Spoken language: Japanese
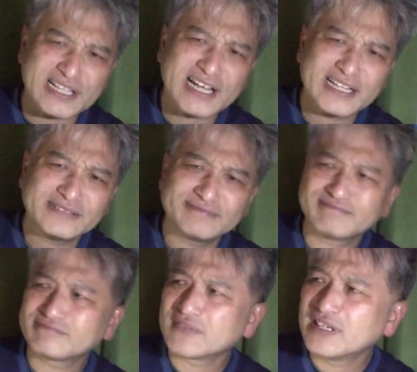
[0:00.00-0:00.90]
すか
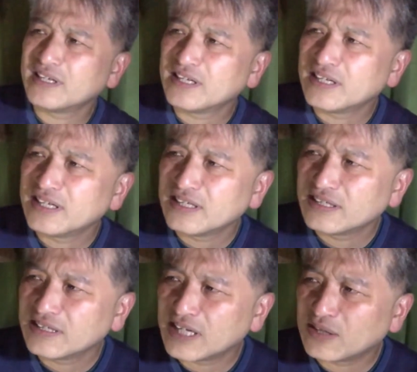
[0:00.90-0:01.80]

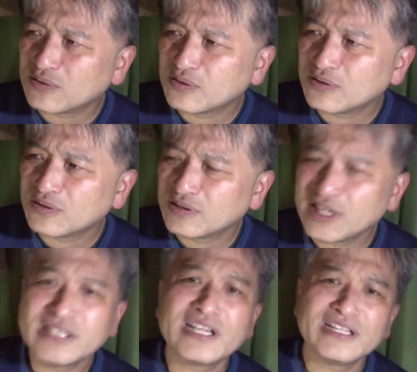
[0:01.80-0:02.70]
あの
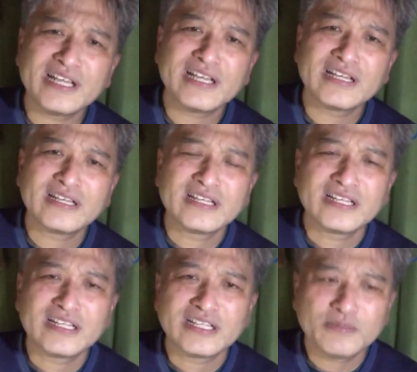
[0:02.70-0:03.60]
大体ね
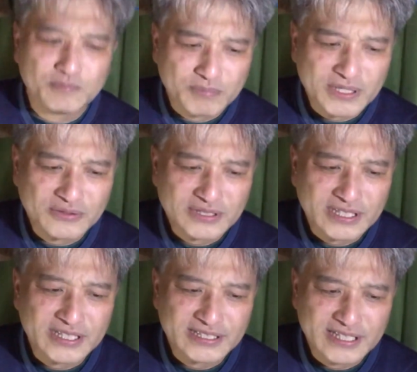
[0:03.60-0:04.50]
一般の
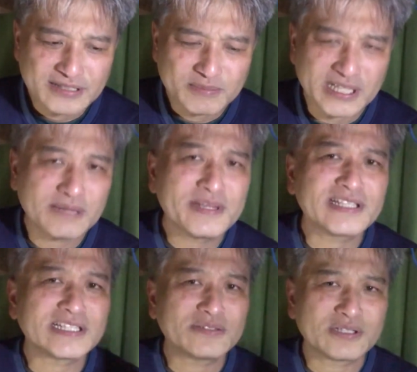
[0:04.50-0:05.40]
酒屋さん、まあ、山
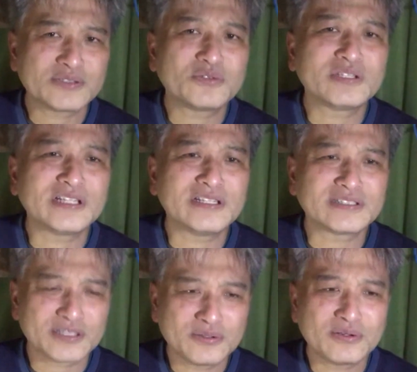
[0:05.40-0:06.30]
屋さんとかそうなんで
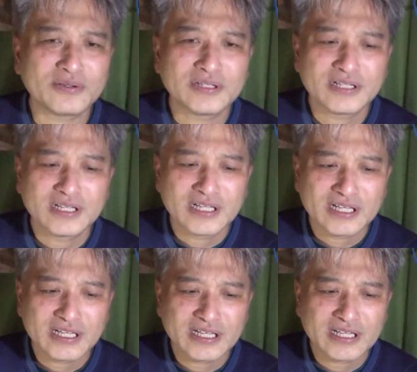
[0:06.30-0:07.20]
すけど、
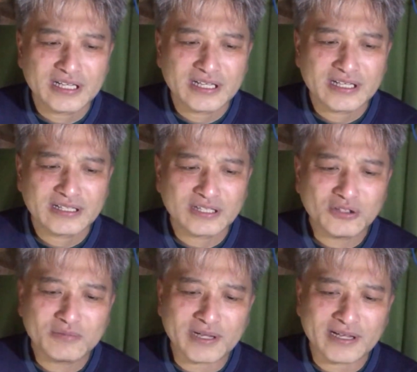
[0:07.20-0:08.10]

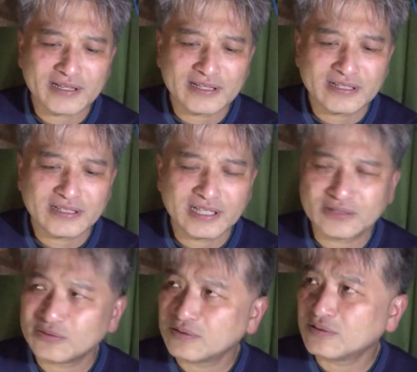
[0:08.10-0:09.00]
えー、例えば
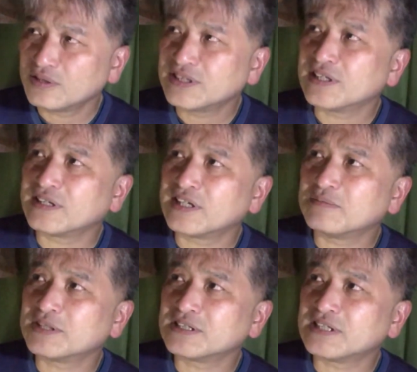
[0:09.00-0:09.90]
あの以前
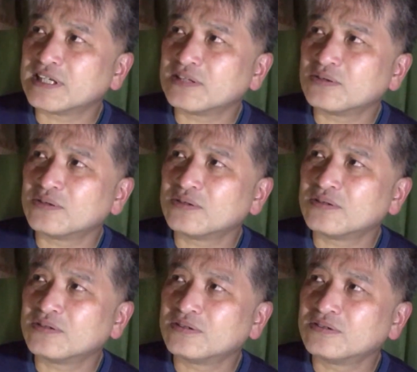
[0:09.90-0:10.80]
買いましたあ
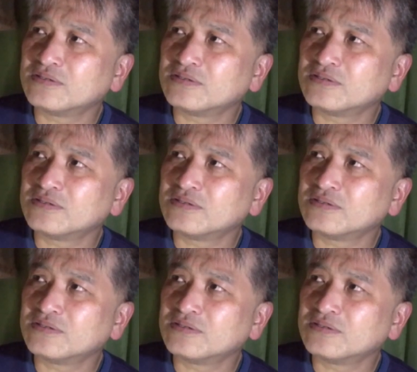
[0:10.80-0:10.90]
の